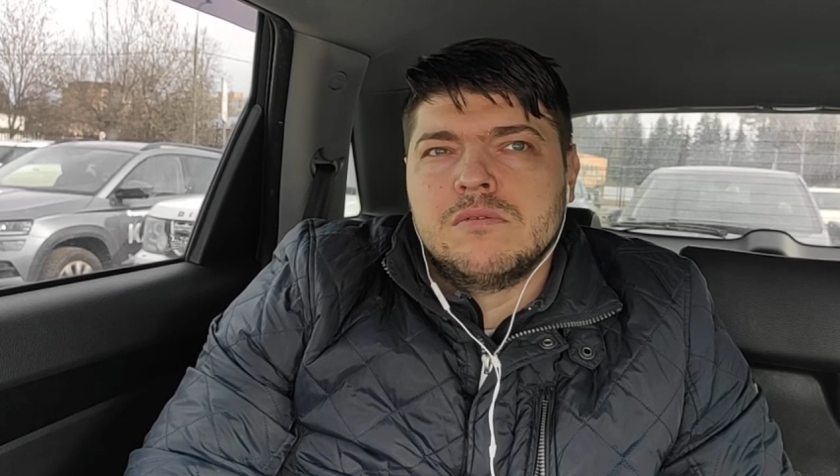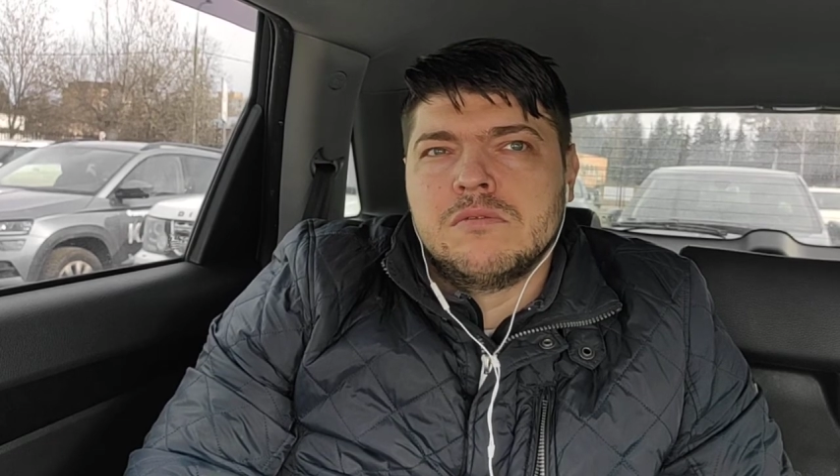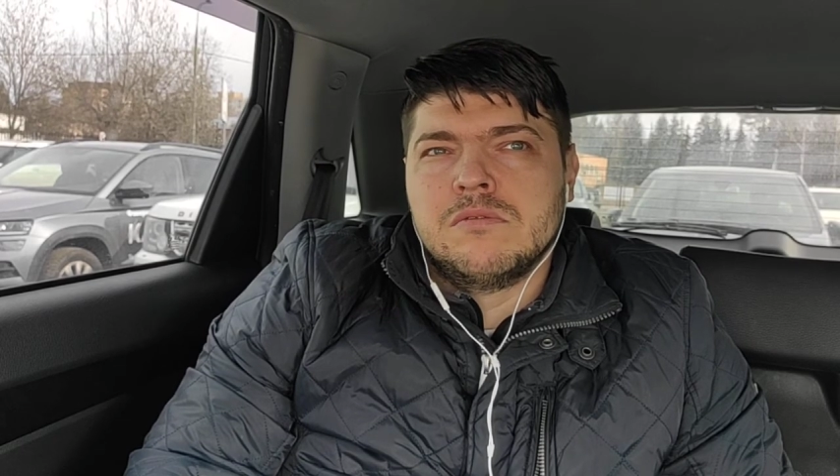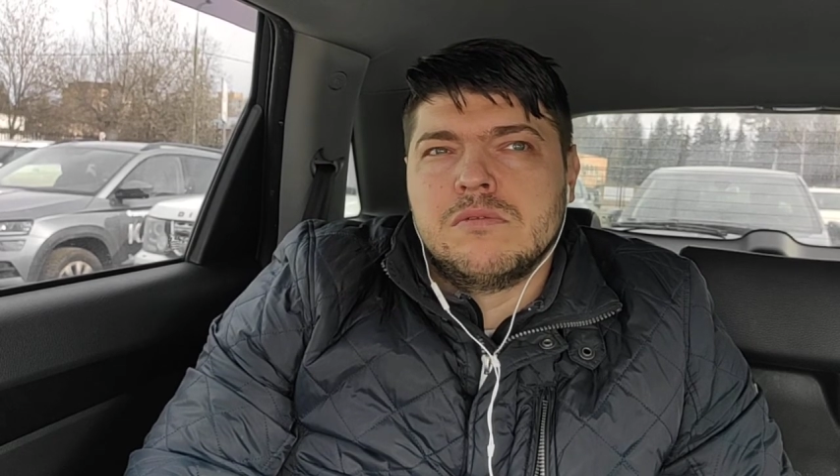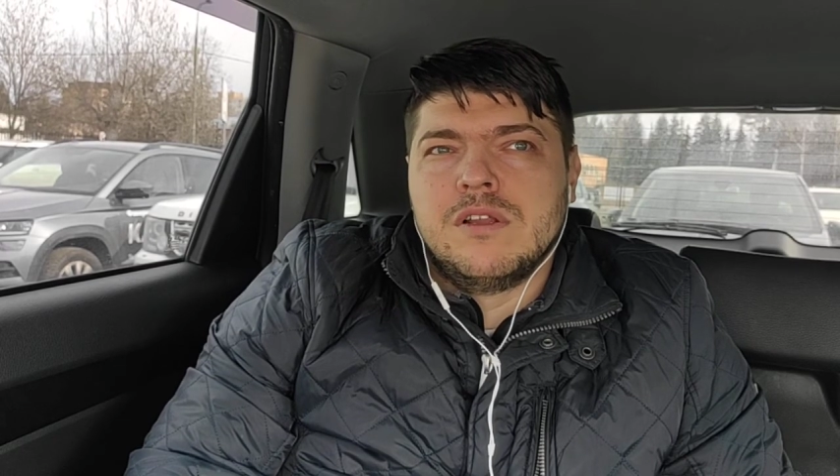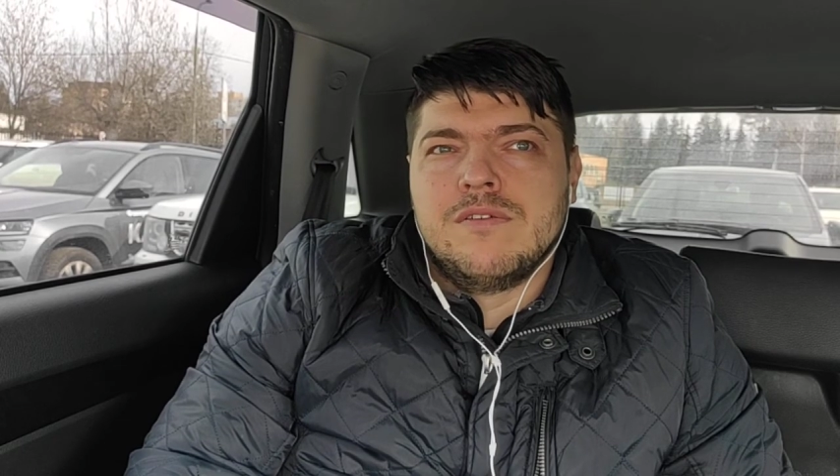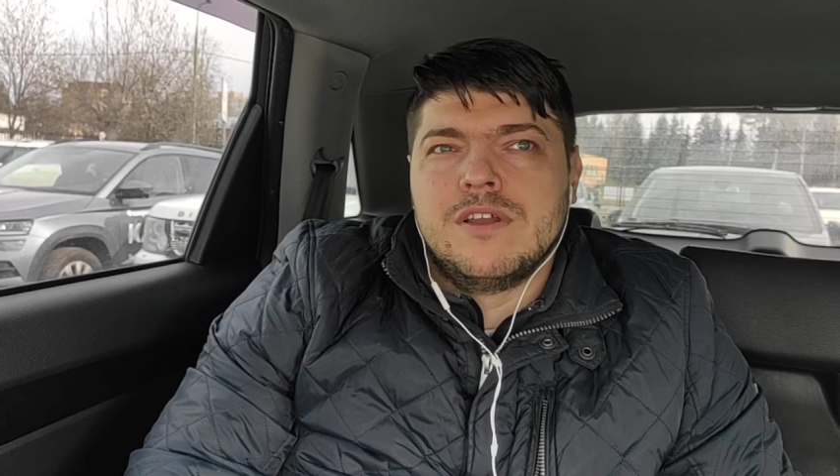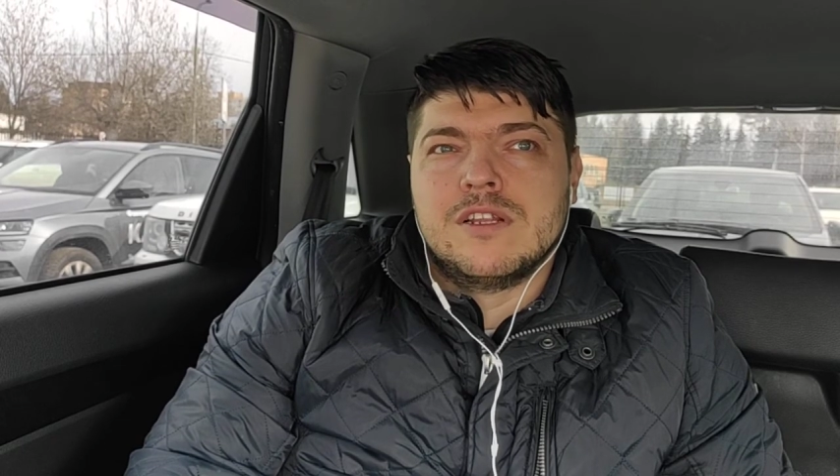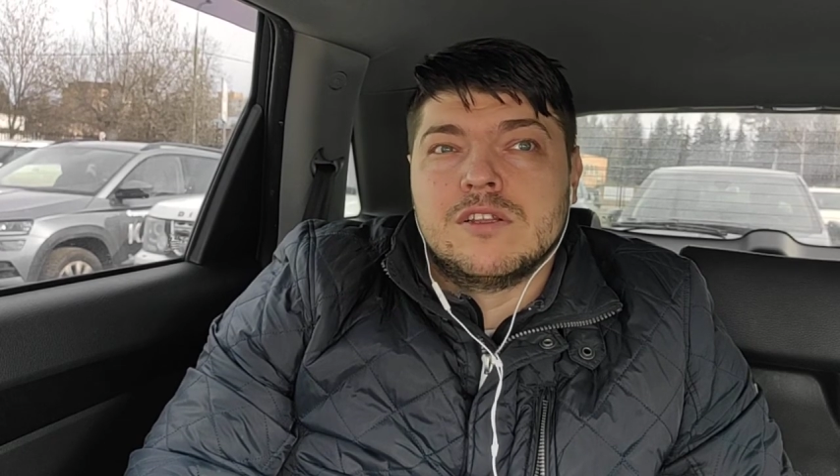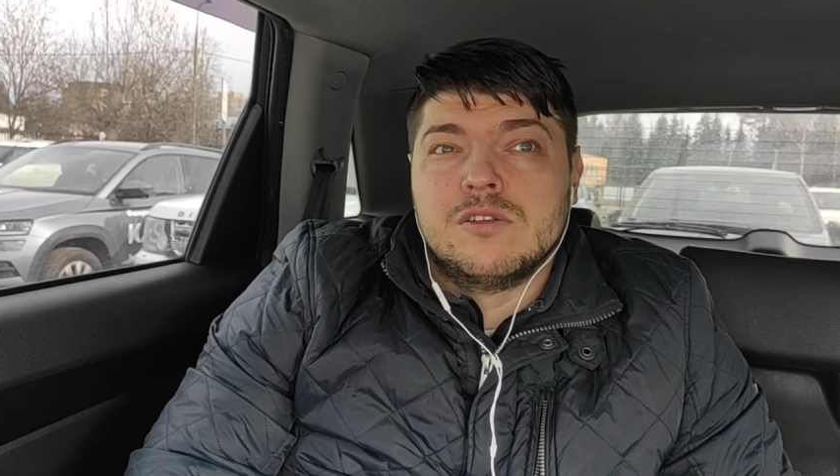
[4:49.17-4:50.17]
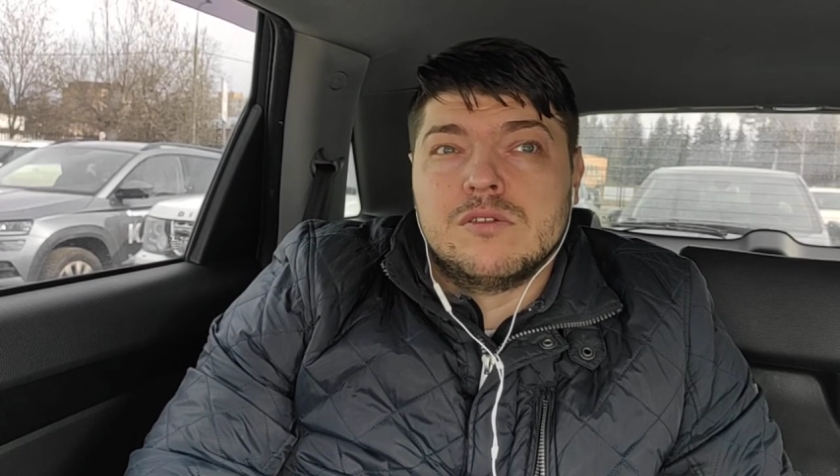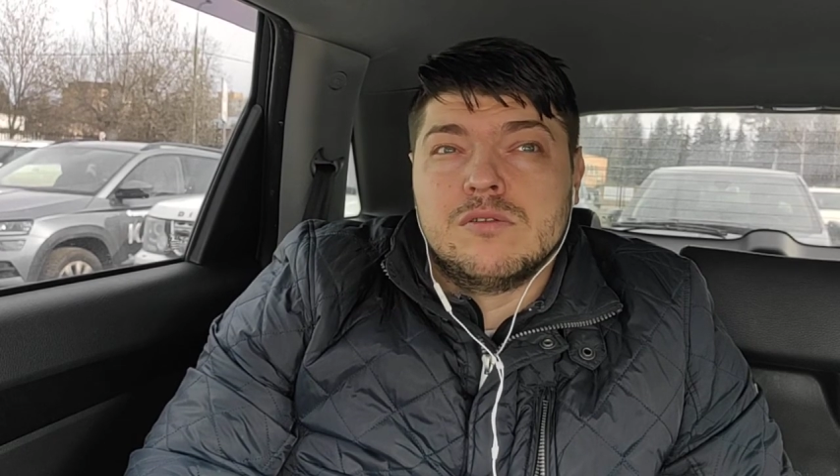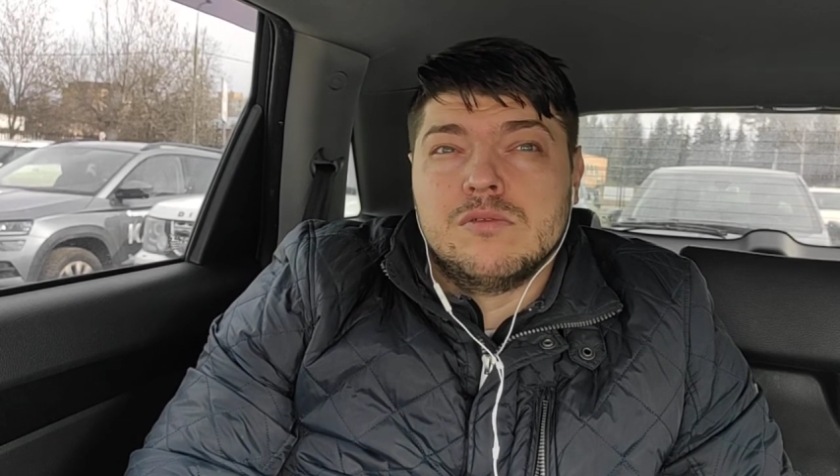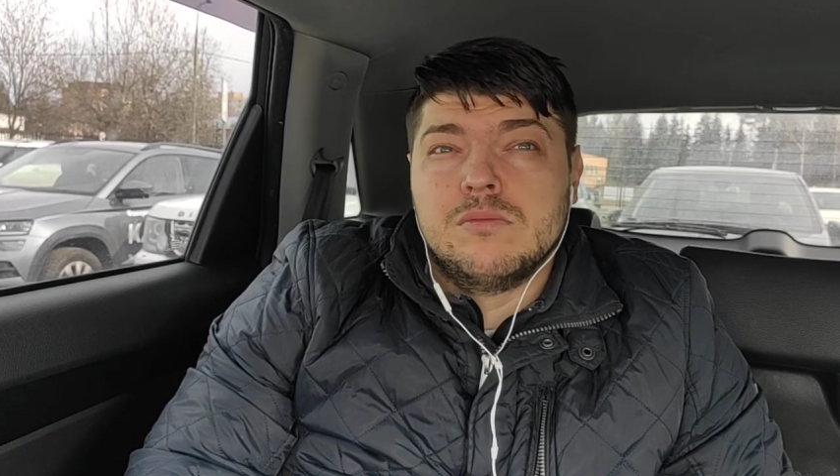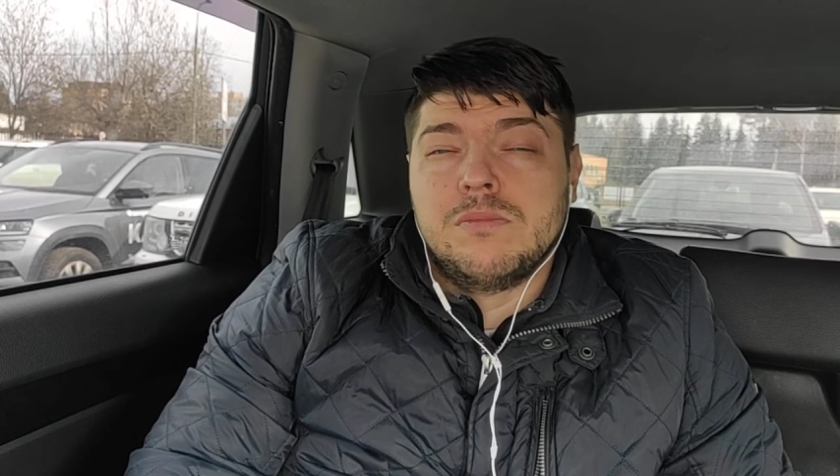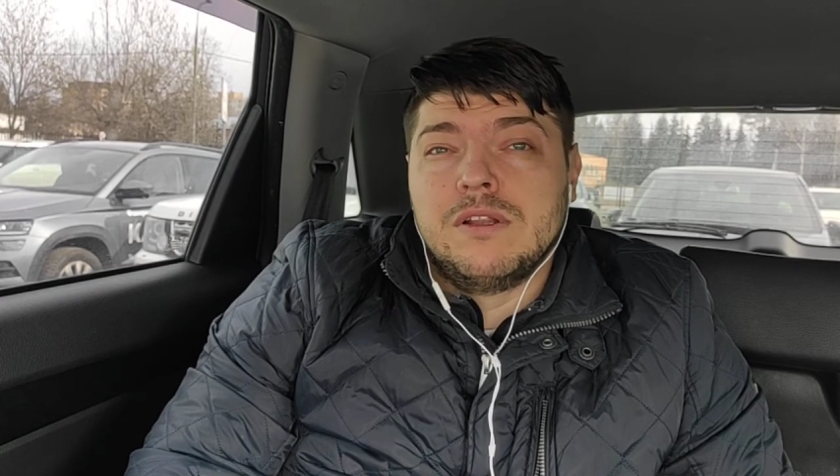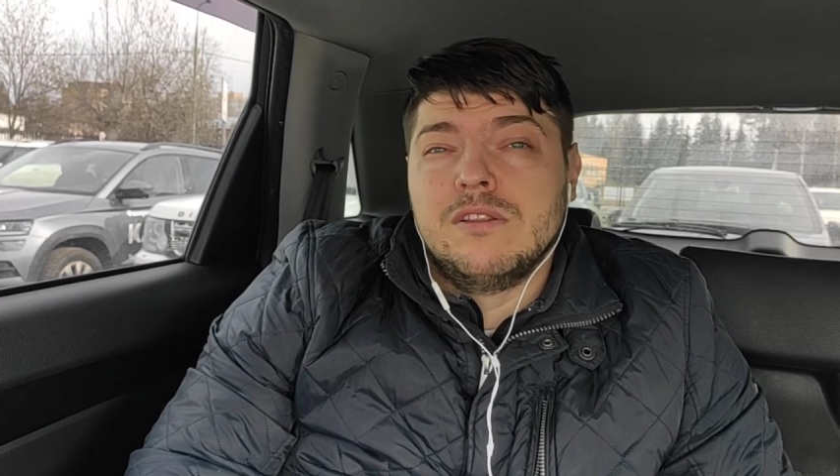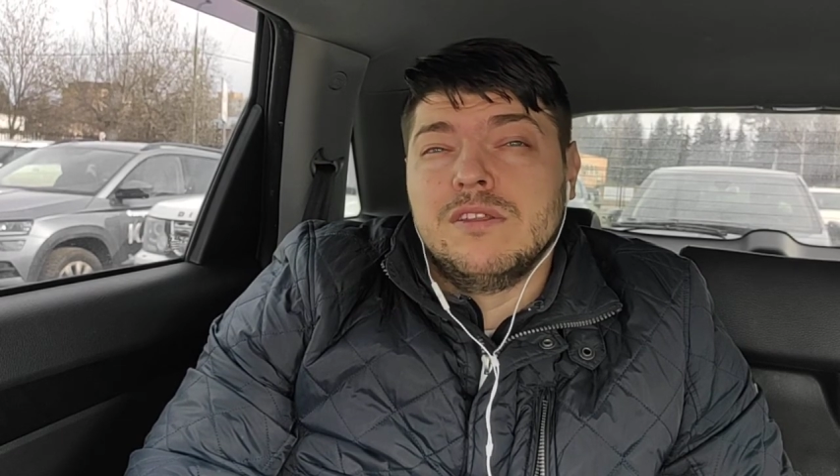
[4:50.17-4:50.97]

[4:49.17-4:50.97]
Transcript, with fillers: ну, наверное, ну, под,